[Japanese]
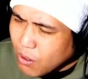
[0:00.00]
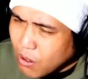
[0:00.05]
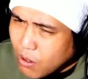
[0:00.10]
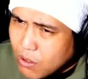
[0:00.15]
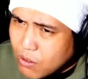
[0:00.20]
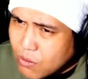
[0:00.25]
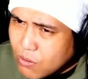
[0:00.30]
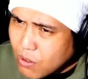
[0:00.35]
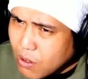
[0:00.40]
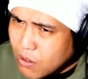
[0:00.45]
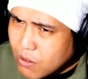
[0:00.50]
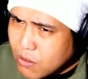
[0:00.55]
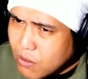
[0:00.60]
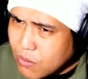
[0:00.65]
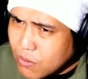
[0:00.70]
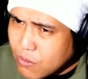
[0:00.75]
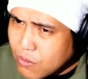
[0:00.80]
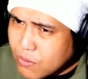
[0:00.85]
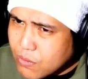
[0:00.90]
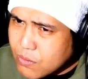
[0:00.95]
やろなんや
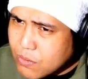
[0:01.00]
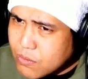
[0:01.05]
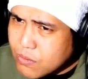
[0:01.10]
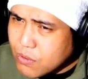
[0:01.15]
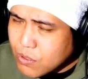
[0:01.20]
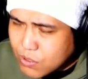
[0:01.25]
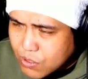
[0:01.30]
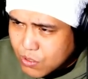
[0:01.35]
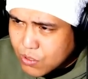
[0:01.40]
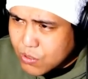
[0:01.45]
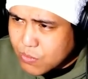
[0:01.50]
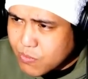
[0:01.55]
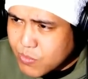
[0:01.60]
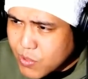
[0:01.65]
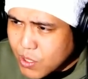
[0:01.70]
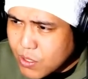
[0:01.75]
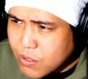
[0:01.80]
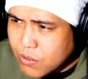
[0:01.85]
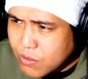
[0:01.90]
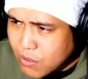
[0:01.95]
ろ」って進んで
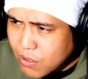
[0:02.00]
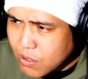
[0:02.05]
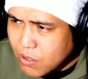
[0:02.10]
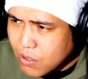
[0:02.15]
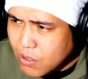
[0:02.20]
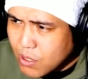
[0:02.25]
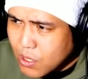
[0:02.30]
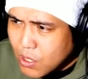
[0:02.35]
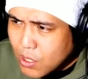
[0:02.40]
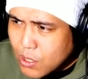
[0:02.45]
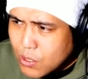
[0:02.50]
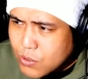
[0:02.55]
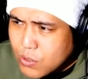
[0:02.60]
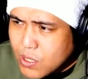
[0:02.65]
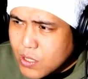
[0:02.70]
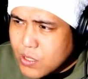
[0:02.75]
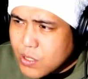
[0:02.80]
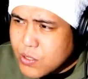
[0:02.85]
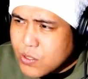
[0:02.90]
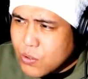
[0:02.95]
いって、そ
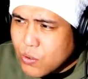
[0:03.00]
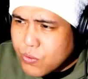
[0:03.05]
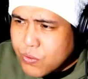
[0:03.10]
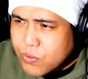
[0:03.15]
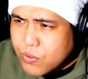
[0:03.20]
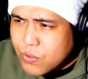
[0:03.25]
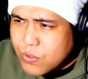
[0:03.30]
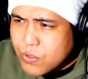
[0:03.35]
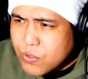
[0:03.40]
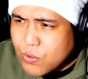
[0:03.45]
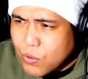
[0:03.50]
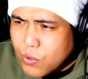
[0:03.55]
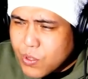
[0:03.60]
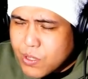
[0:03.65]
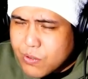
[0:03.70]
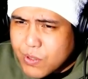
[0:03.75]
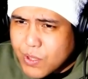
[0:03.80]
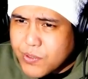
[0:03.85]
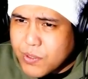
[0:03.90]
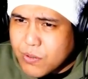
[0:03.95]
れがねちょっとずつ大き
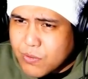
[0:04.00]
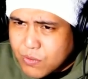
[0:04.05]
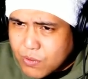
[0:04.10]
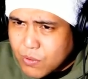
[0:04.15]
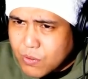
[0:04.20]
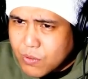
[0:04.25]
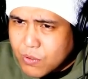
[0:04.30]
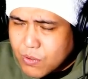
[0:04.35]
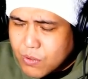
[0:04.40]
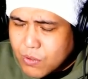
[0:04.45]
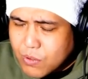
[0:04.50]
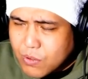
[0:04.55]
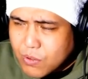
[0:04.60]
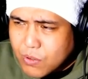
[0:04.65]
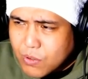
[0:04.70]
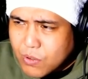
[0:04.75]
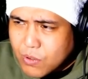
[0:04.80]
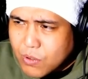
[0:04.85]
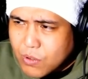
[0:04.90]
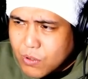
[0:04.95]
くなってるんですよ。
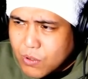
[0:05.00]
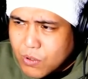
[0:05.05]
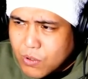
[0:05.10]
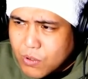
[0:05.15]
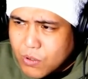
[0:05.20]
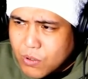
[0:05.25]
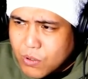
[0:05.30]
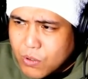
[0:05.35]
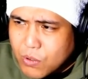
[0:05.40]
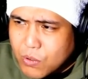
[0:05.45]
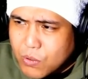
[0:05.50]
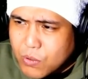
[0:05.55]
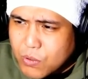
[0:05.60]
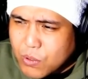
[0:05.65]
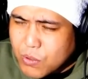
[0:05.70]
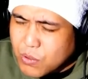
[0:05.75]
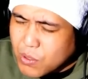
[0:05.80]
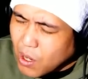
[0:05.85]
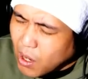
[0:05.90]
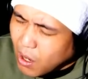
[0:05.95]
で
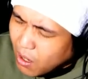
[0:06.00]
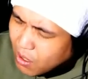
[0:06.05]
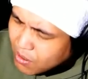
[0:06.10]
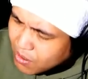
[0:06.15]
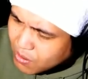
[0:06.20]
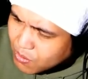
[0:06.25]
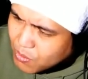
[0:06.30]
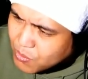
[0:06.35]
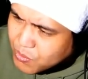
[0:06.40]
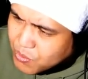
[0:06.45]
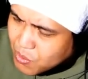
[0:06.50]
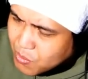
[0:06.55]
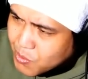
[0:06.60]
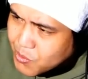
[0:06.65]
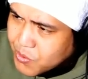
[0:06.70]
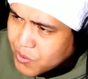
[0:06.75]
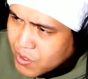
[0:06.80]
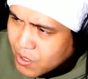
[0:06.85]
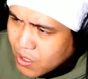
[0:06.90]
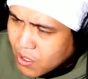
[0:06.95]
なんやろと思っ
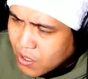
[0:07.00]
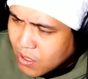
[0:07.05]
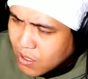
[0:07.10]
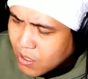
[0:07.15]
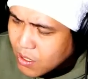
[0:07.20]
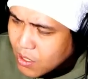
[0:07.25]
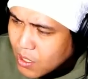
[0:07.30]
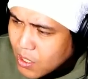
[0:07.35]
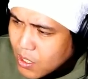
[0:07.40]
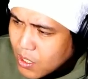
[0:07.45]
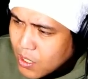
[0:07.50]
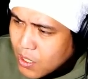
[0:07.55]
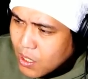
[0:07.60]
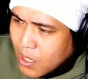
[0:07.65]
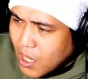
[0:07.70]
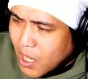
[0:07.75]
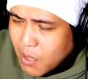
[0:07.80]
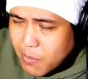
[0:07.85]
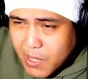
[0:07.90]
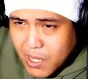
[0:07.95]
て、
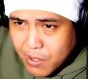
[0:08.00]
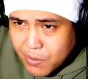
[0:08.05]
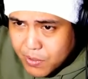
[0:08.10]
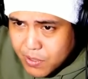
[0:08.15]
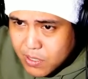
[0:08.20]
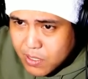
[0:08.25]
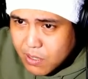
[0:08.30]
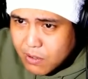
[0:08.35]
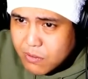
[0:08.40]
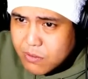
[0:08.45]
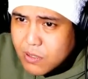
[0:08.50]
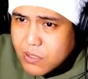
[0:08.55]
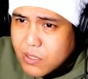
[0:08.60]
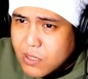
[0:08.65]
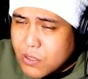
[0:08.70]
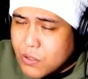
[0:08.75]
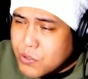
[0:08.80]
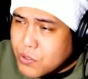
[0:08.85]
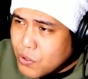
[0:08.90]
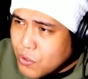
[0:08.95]
雨が降ってるんですけ
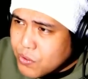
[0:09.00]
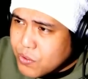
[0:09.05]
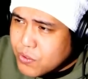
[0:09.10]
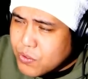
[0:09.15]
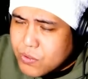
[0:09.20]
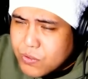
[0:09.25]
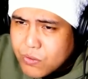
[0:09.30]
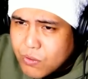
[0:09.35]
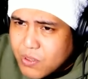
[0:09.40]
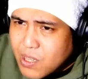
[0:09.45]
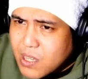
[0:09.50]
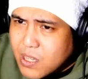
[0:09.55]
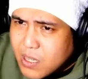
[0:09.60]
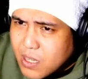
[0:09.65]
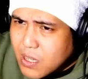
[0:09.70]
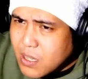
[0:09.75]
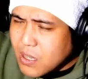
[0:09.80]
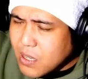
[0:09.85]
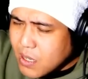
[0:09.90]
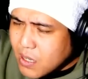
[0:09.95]
ど、ちょっとだ
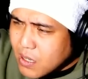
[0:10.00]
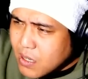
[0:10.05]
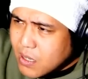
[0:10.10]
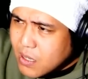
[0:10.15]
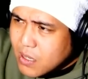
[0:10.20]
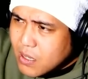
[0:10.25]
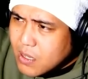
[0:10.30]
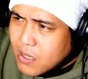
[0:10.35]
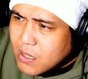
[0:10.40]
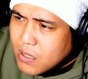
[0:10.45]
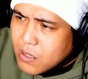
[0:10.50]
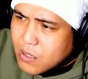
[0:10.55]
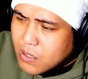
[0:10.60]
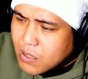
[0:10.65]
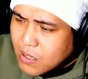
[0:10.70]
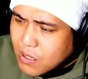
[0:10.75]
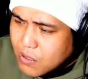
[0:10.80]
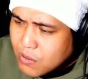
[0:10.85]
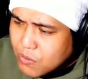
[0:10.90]
けこ